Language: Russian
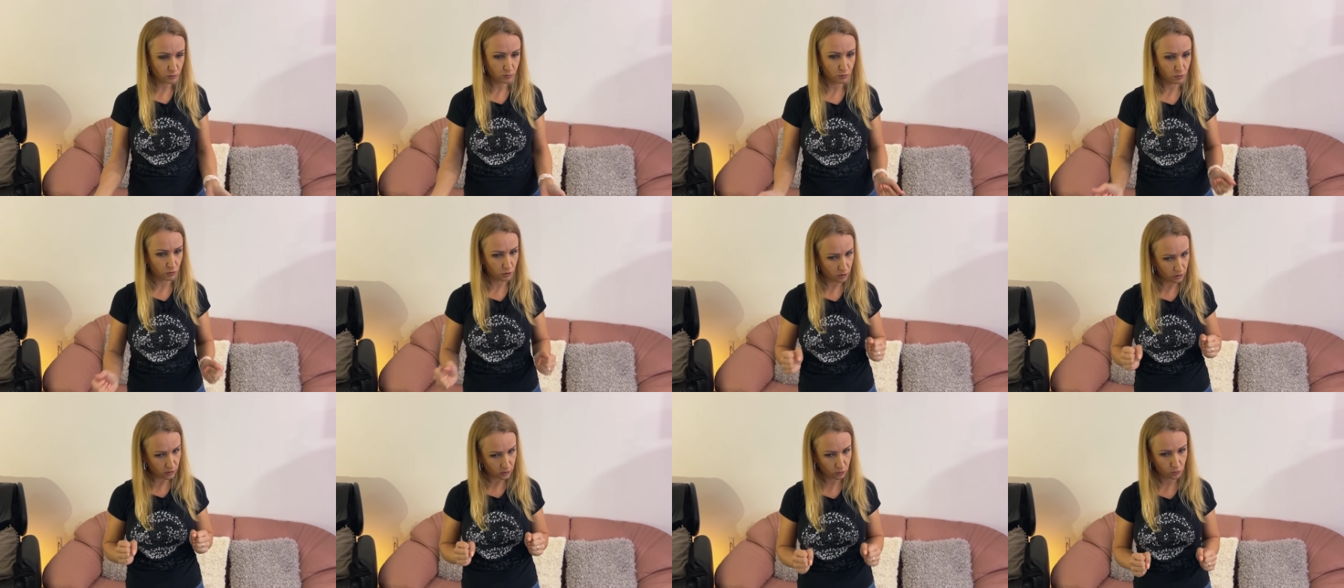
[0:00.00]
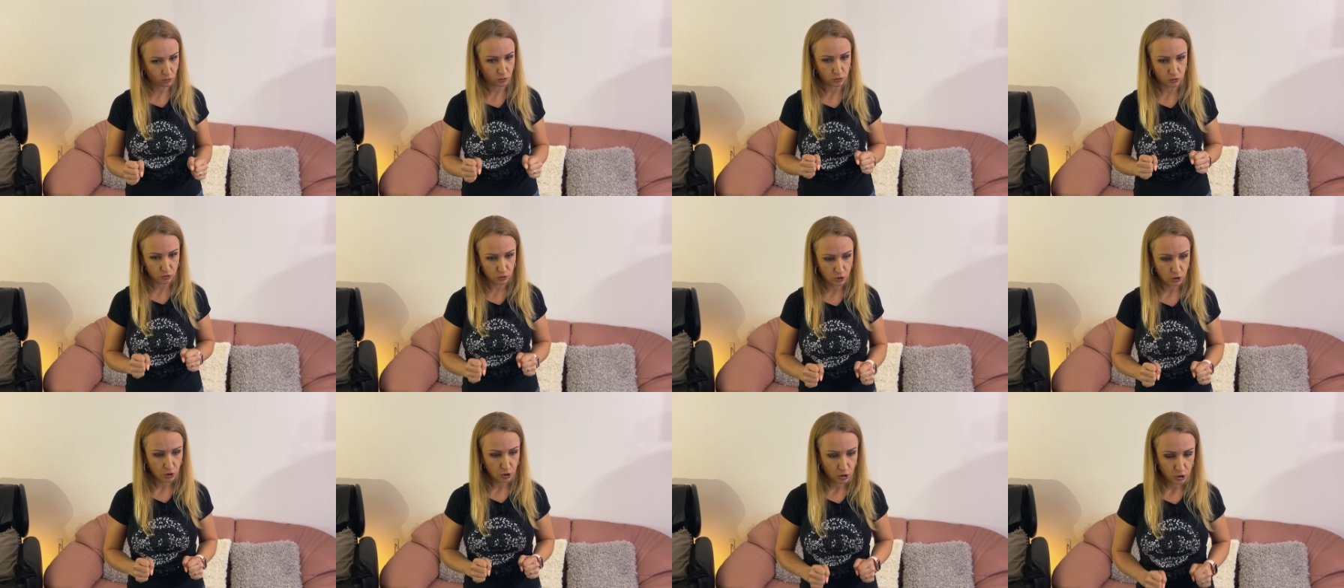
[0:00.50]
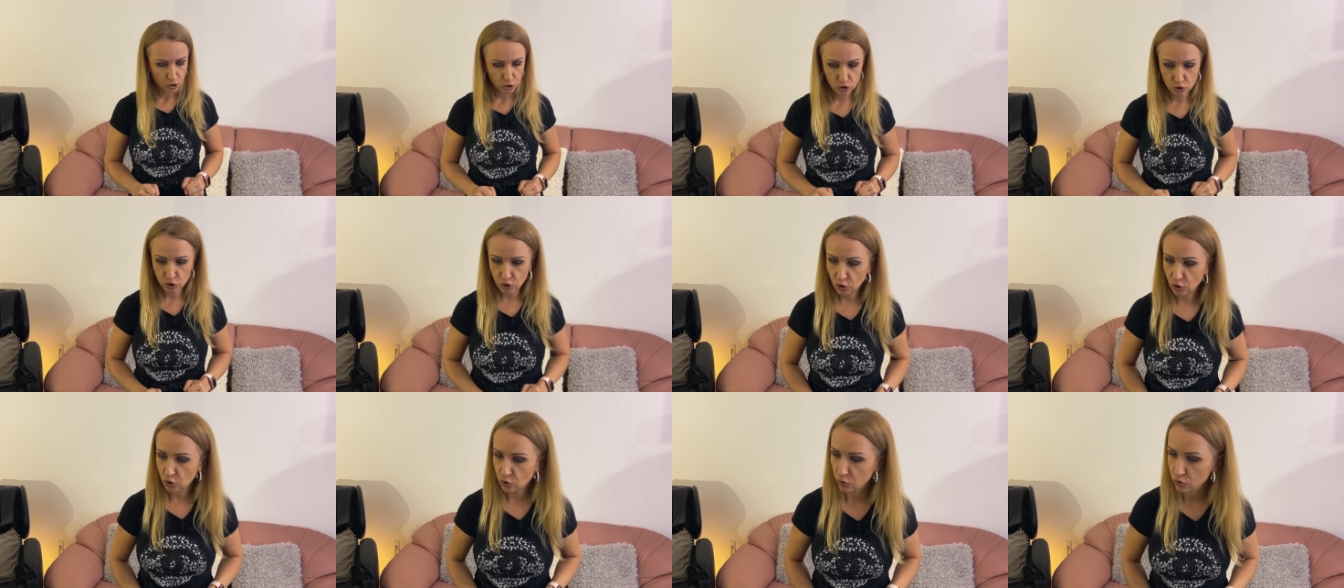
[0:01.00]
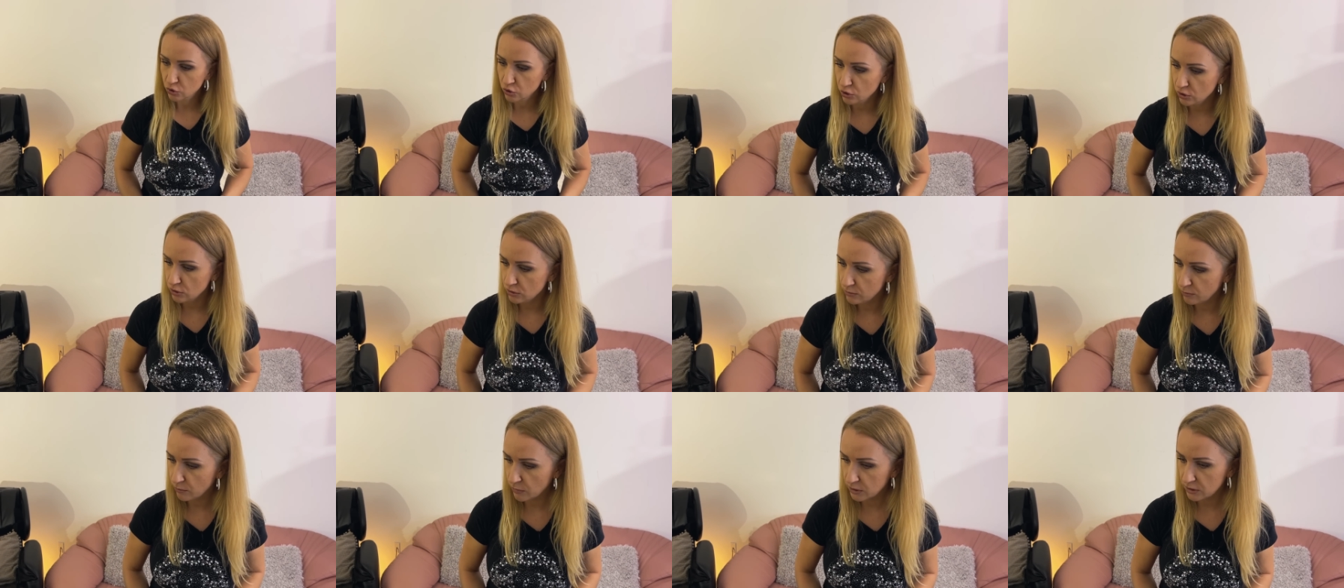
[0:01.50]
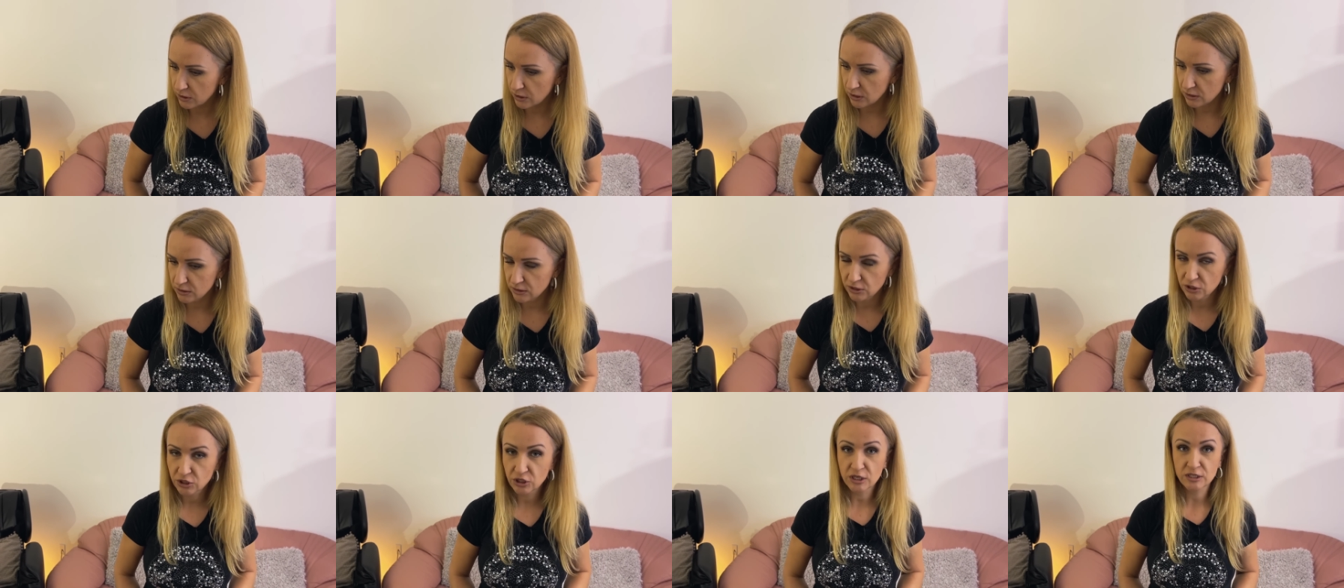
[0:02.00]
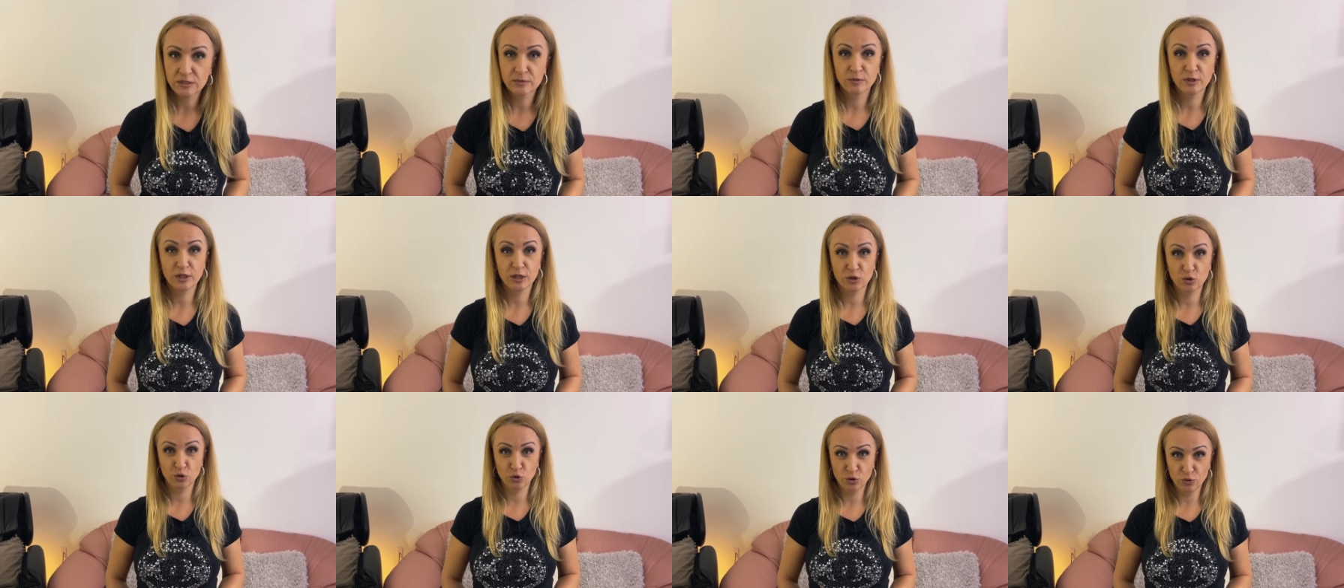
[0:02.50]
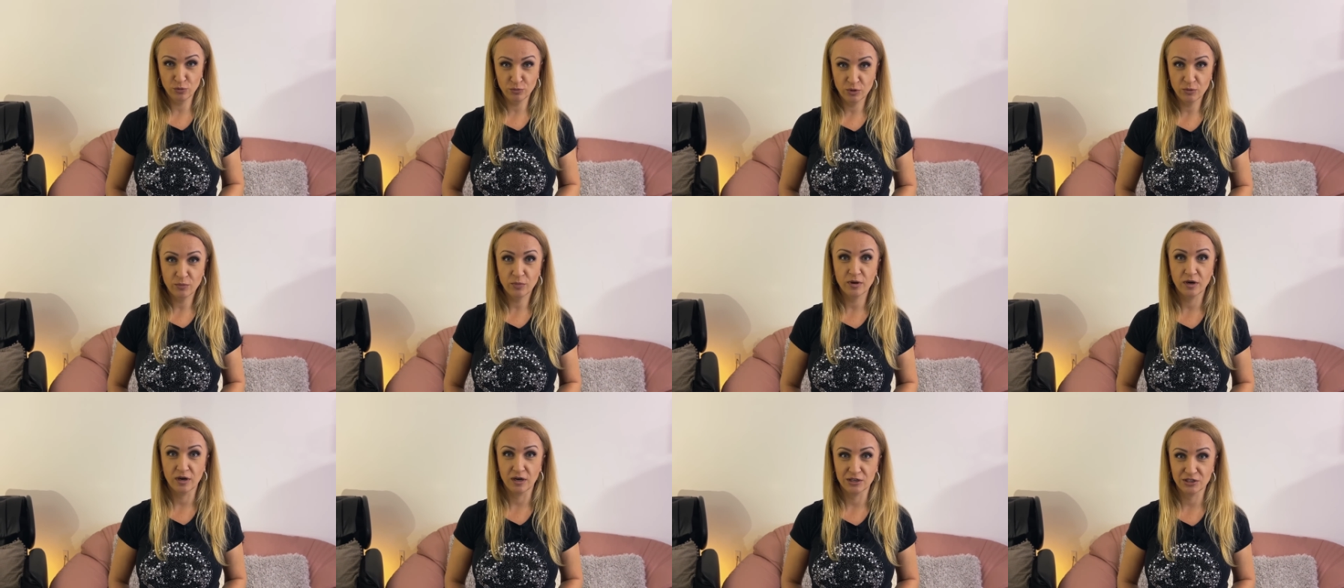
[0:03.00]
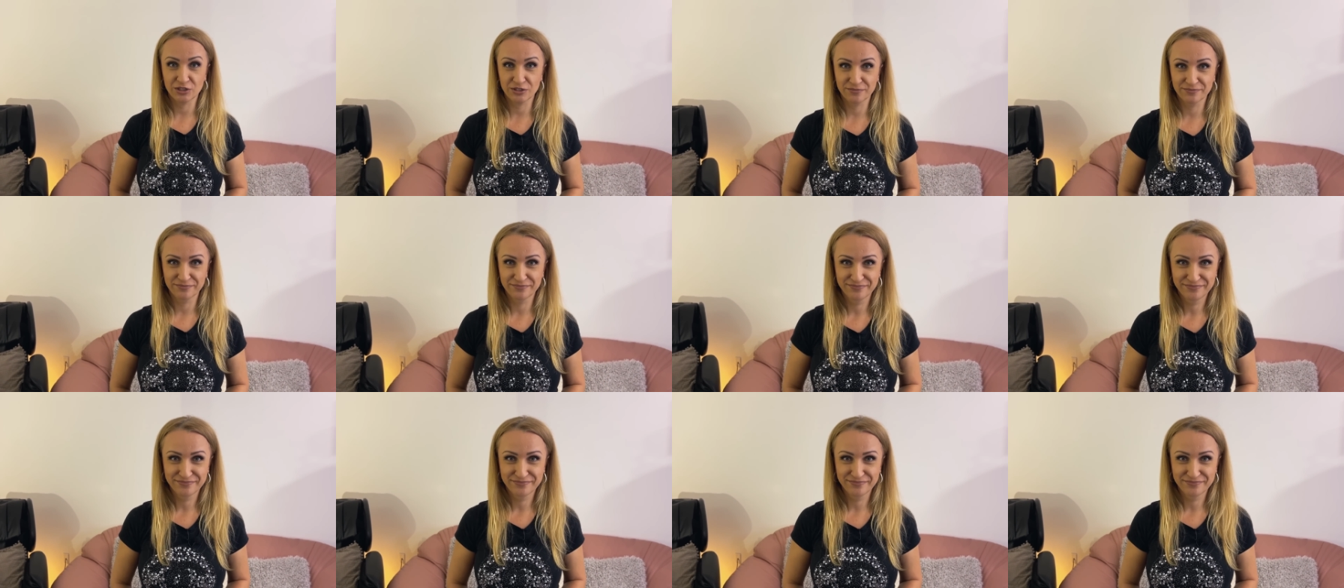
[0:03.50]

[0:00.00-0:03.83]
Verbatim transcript: более такой серьезный матрасик. Сейчас мы надуем и покажем.